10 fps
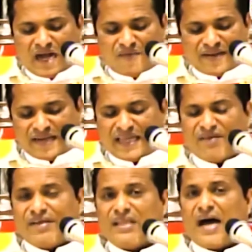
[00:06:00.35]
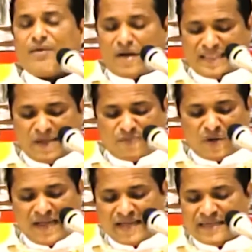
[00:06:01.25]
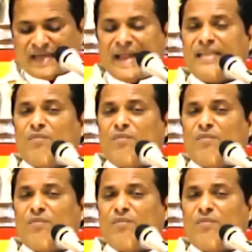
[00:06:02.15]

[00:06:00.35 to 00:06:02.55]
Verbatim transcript: அவர் இறங்கி வந்தாரோ அதே போல இந்த